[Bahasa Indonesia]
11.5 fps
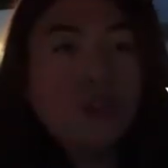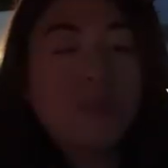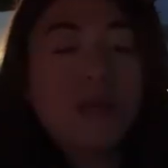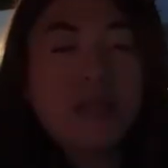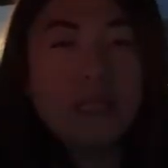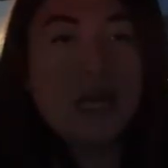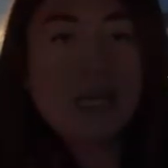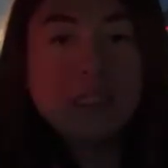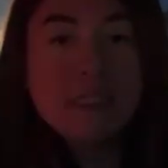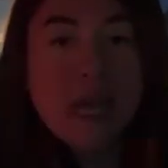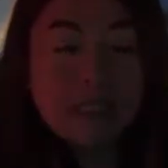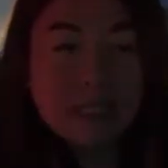coba lihat ada
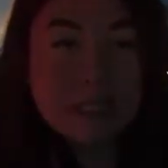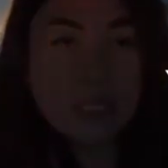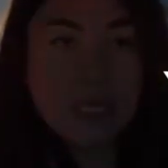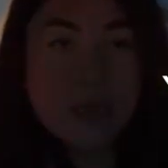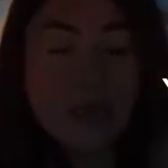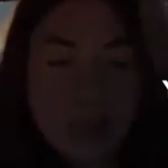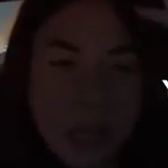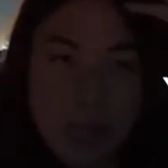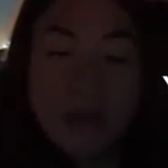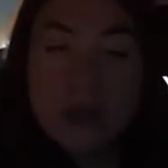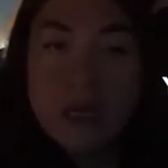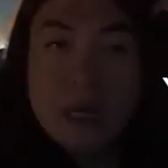di Jaksel
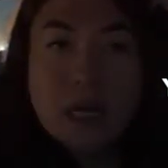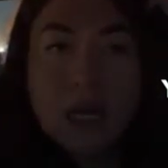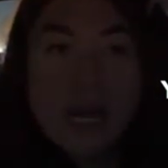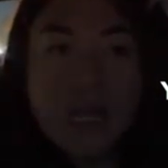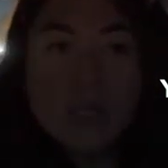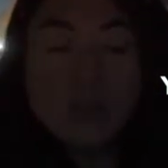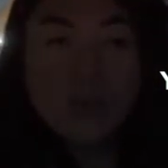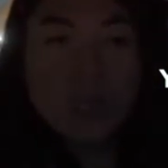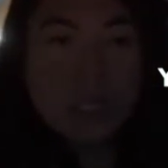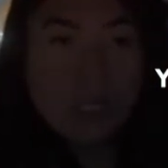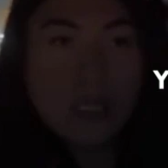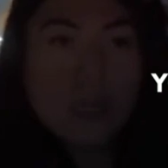ya kalian
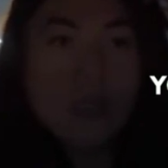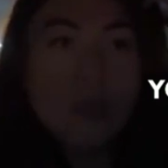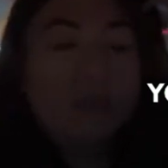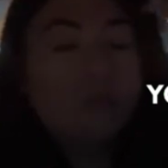Google